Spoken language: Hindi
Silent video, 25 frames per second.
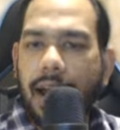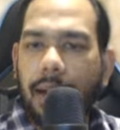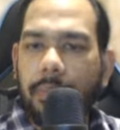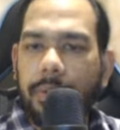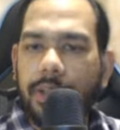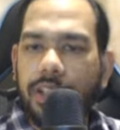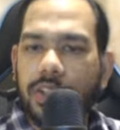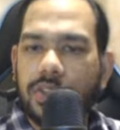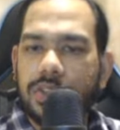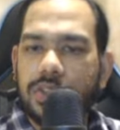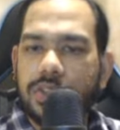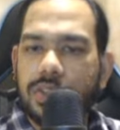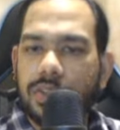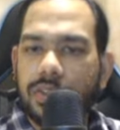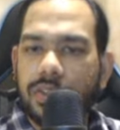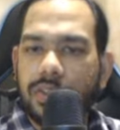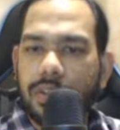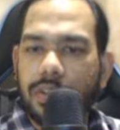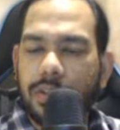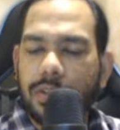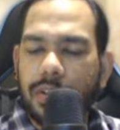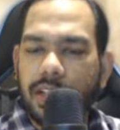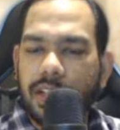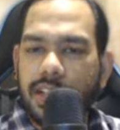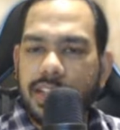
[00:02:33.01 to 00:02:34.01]
अभी दोस्तों
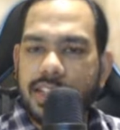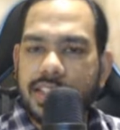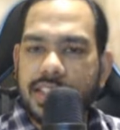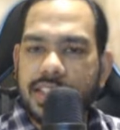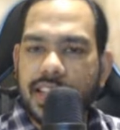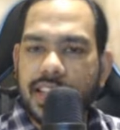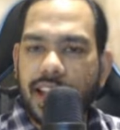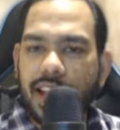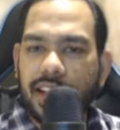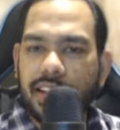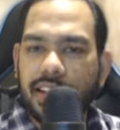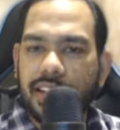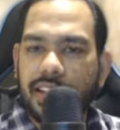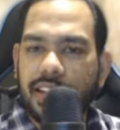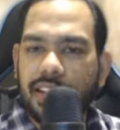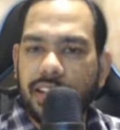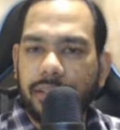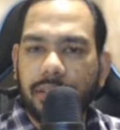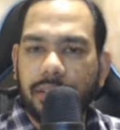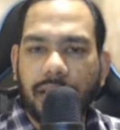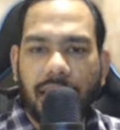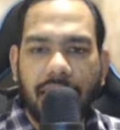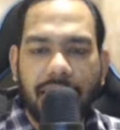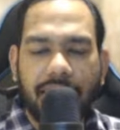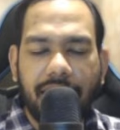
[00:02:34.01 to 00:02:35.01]
इसके
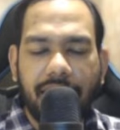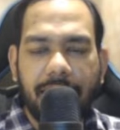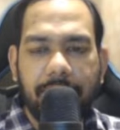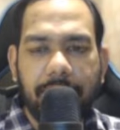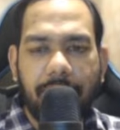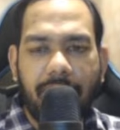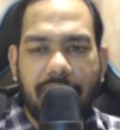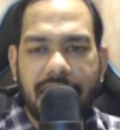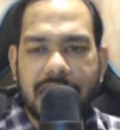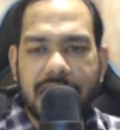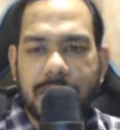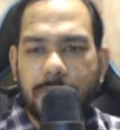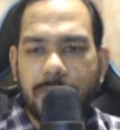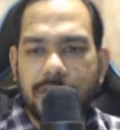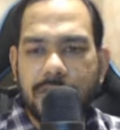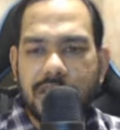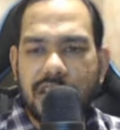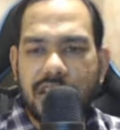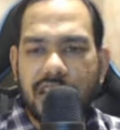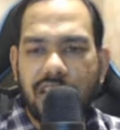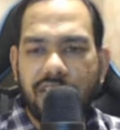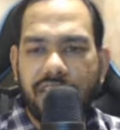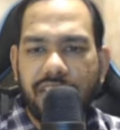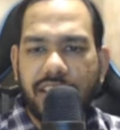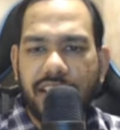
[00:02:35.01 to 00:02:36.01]
अंदर अगेन बायस
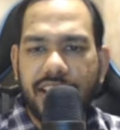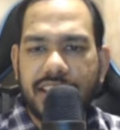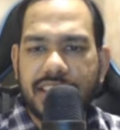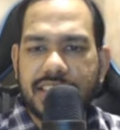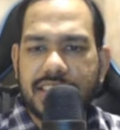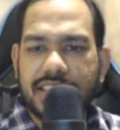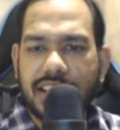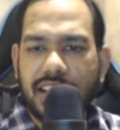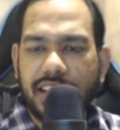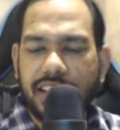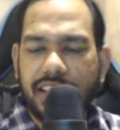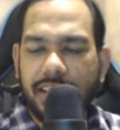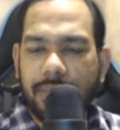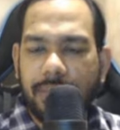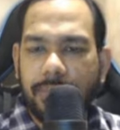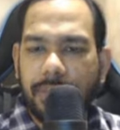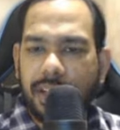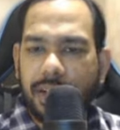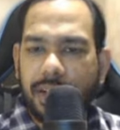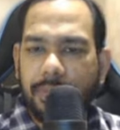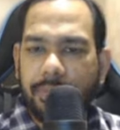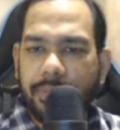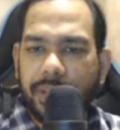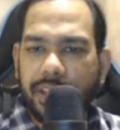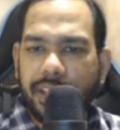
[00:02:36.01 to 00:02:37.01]
पॉजिटिव है इसका ये
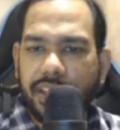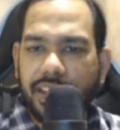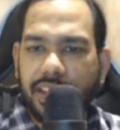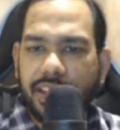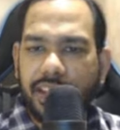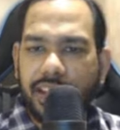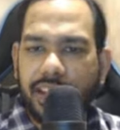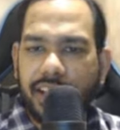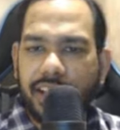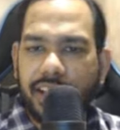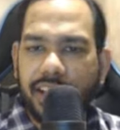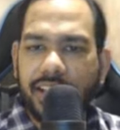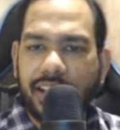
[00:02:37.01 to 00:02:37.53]
मतलब नहीं कि